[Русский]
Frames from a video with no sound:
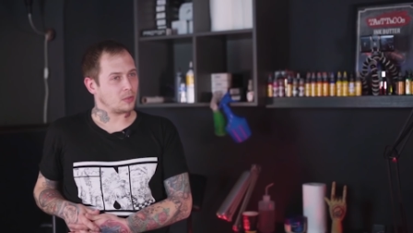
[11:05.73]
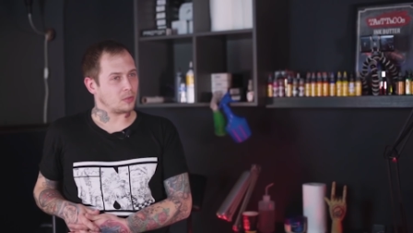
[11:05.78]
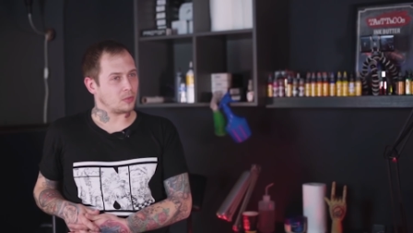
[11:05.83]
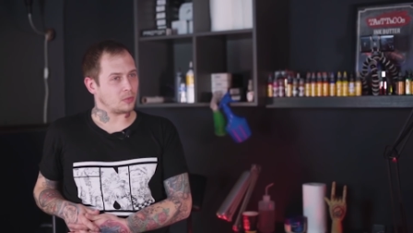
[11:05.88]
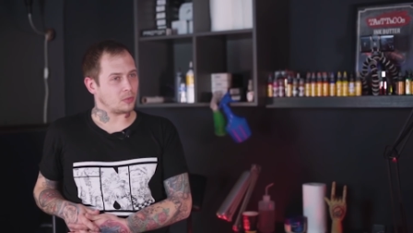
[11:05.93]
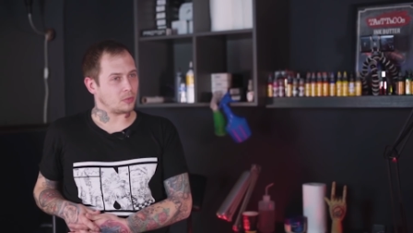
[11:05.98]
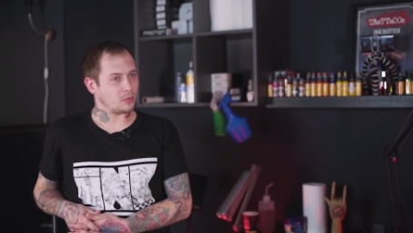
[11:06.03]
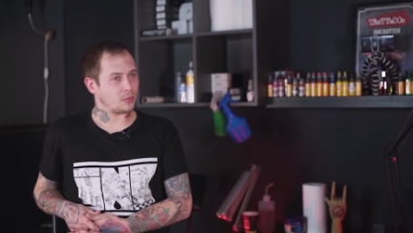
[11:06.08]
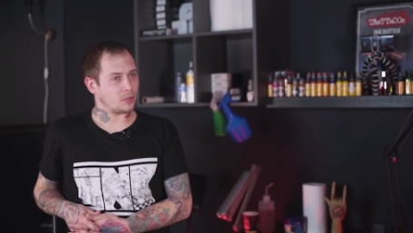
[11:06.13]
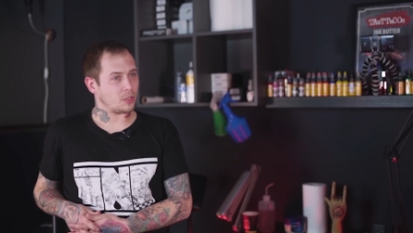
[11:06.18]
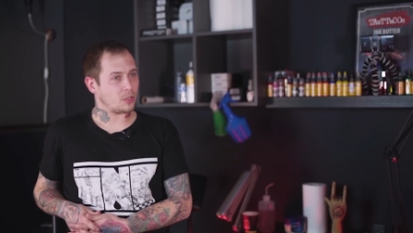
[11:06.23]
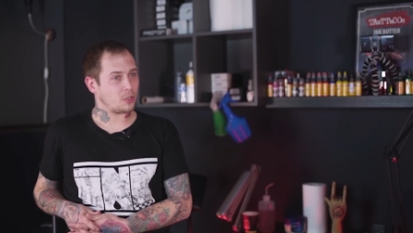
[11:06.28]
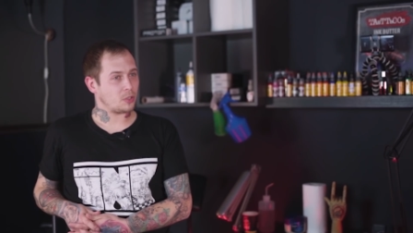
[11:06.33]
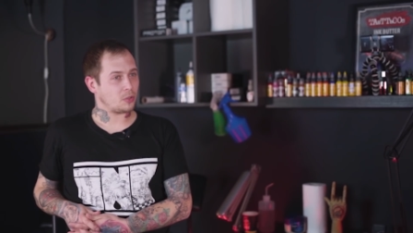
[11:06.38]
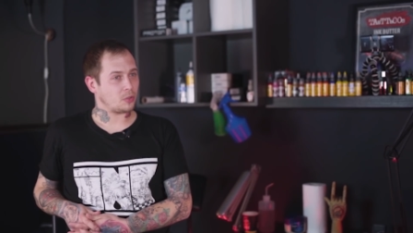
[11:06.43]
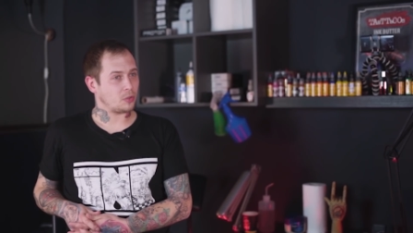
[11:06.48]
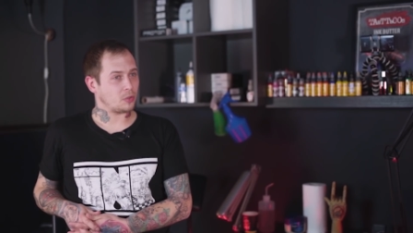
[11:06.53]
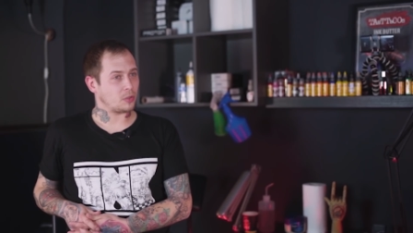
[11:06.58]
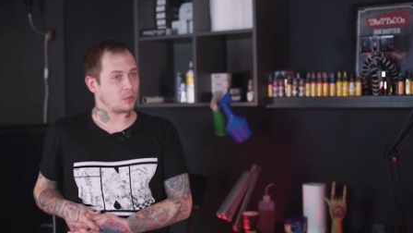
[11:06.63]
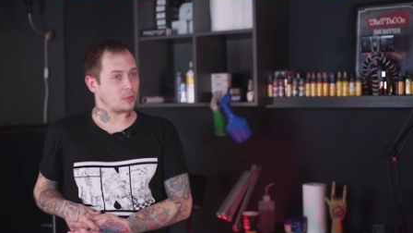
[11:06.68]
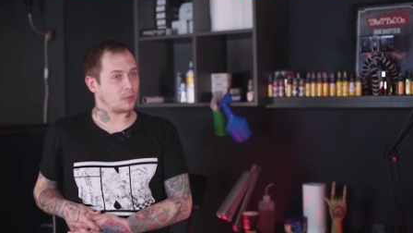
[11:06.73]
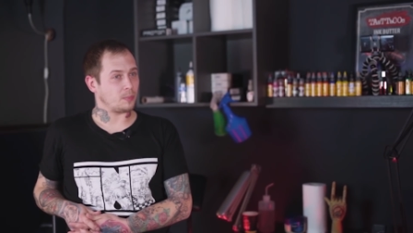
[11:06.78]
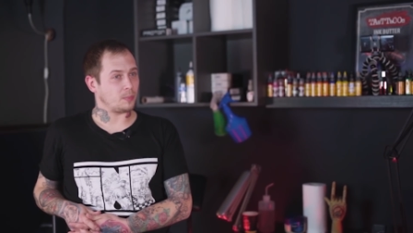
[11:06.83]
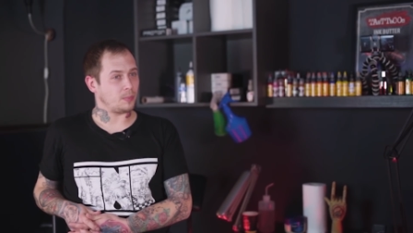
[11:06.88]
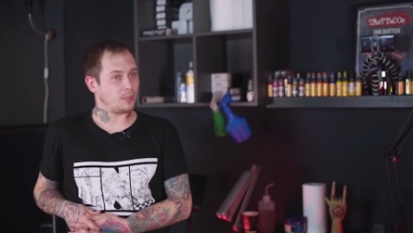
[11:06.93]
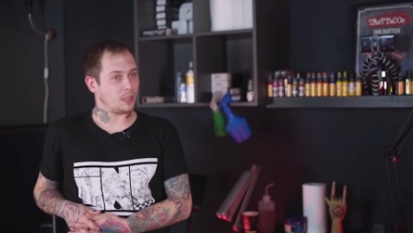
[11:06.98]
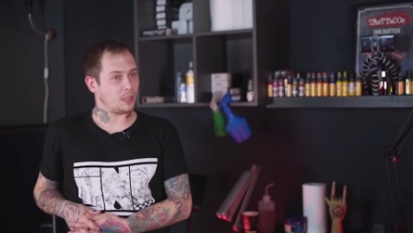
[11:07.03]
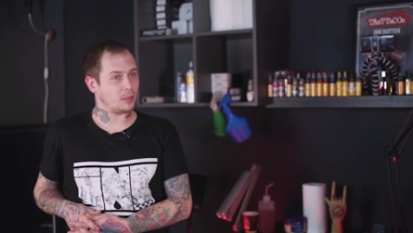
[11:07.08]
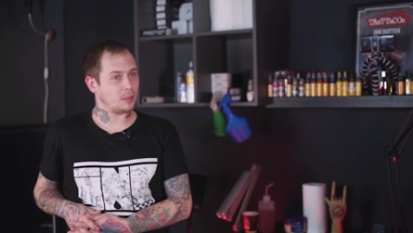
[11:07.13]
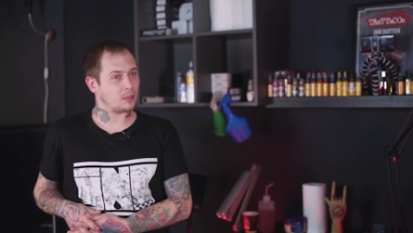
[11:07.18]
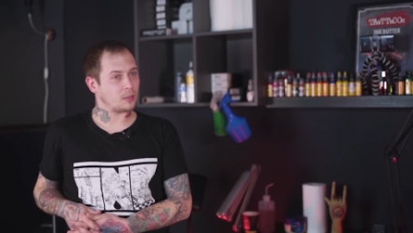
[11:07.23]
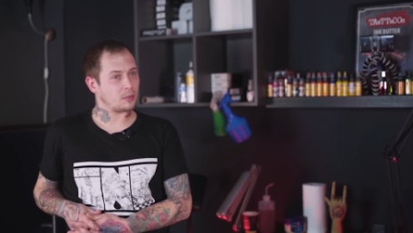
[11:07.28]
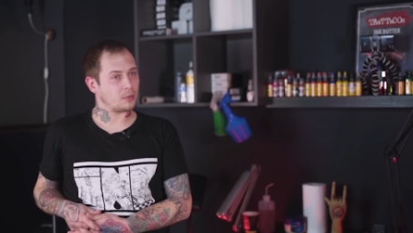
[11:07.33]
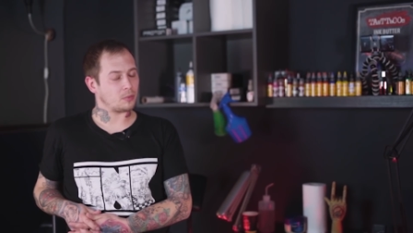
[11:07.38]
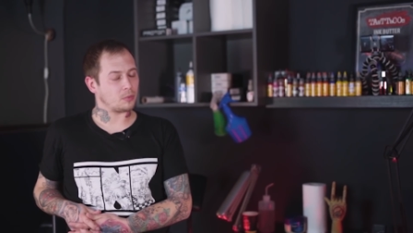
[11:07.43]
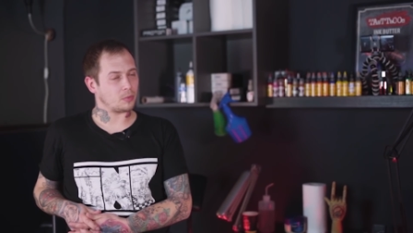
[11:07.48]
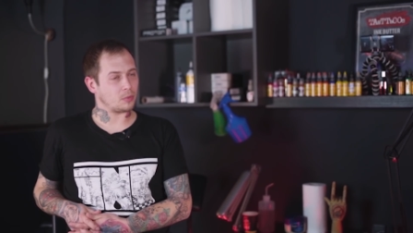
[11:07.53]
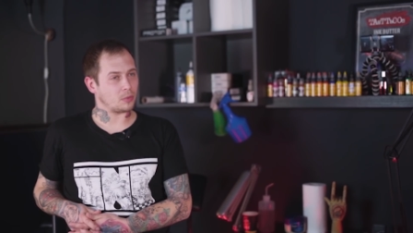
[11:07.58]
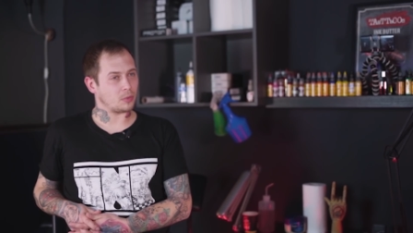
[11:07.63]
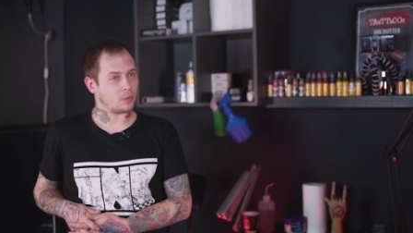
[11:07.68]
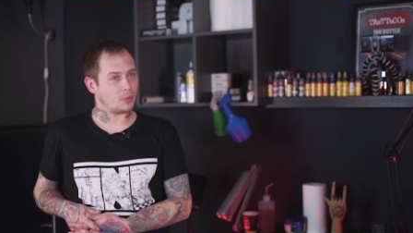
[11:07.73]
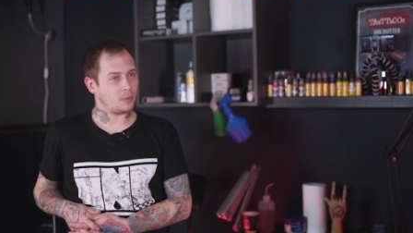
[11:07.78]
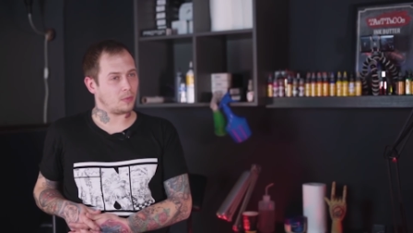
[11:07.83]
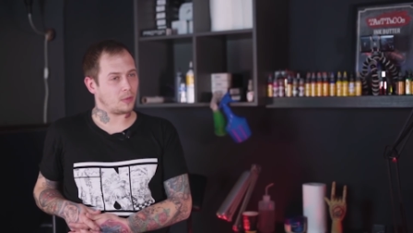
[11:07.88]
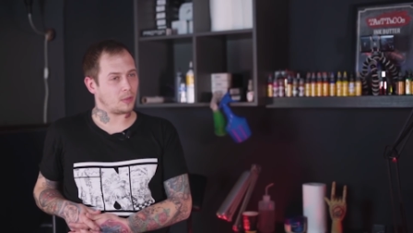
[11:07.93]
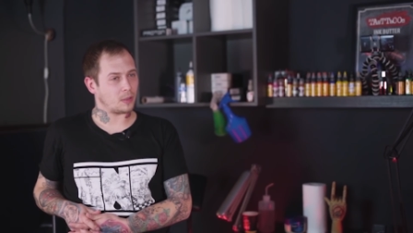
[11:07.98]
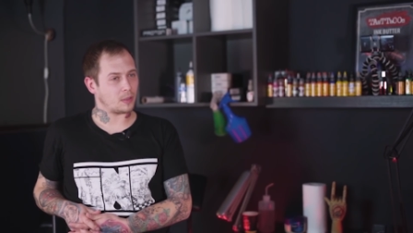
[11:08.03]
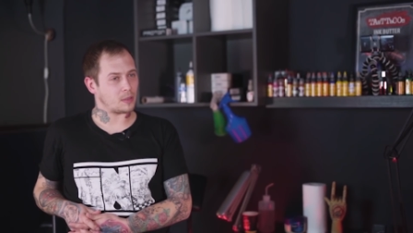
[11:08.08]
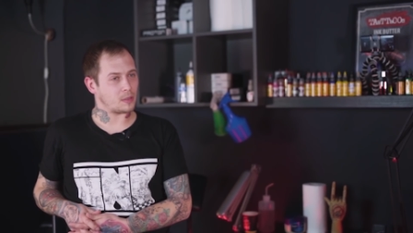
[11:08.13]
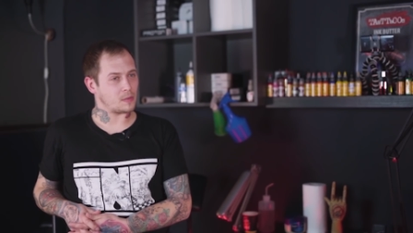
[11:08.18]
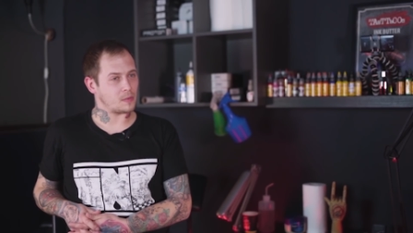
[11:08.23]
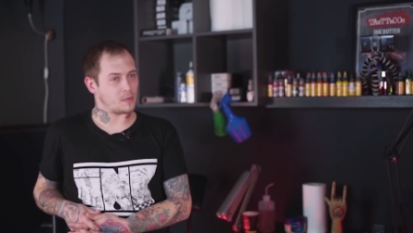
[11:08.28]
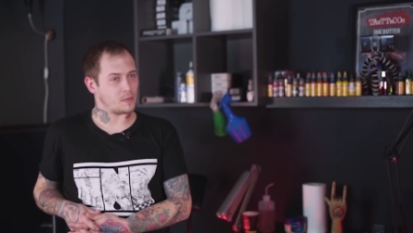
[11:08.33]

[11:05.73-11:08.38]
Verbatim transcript: Ну, насчет белых татуировок,